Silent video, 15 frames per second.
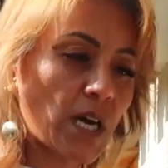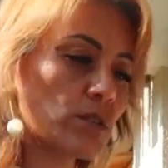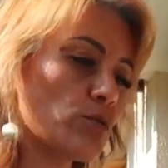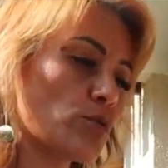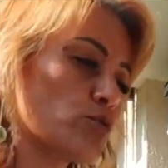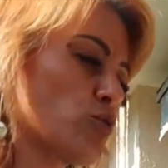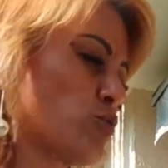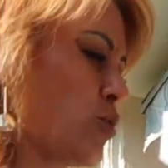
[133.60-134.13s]
daha
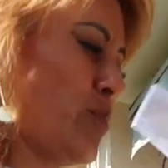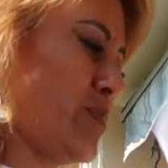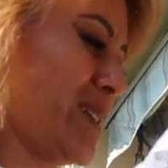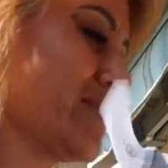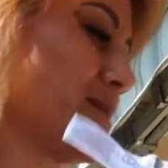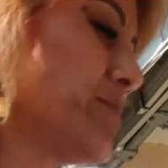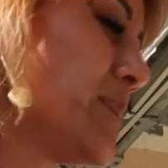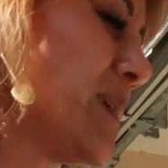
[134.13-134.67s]
doğrusu
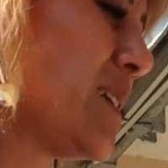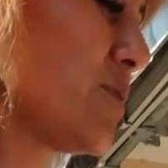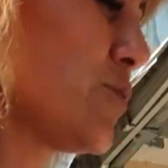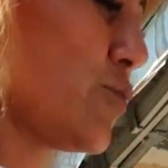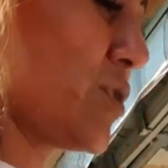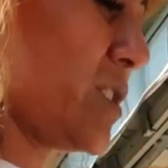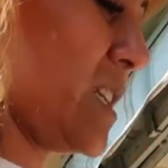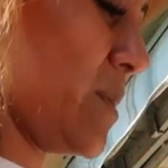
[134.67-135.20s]
topladım.
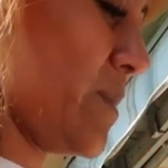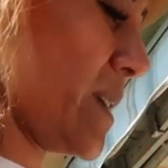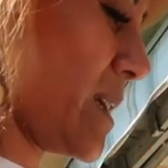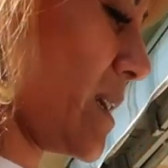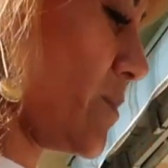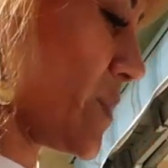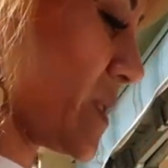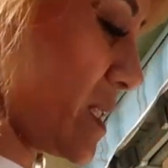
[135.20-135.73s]
Türkçeye
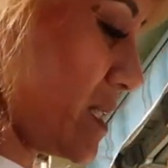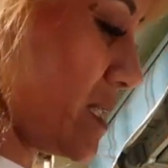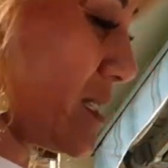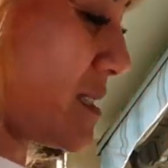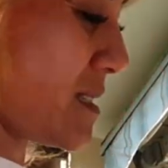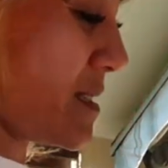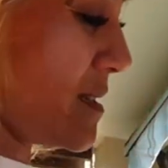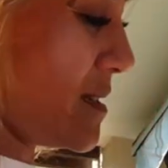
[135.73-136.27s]
bakar
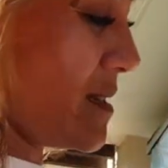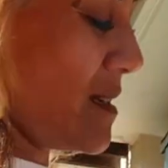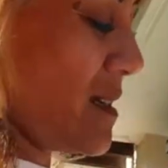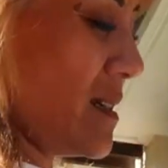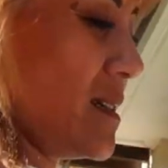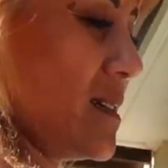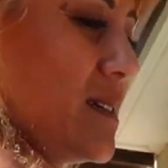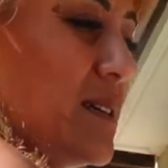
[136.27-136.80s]
mısınız?
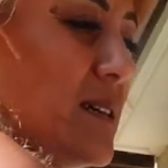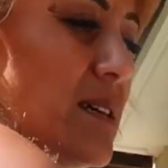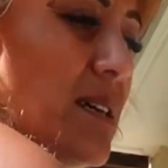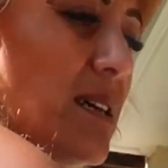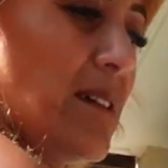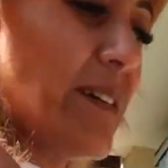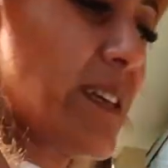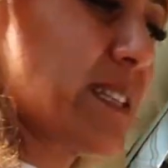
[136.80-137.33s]

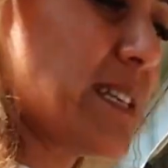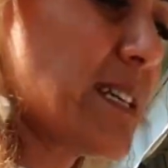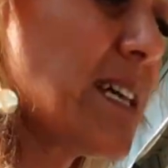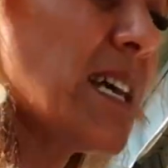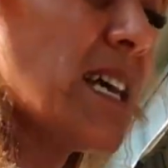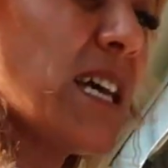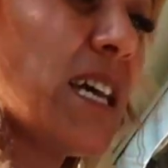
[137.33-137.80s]
Evet.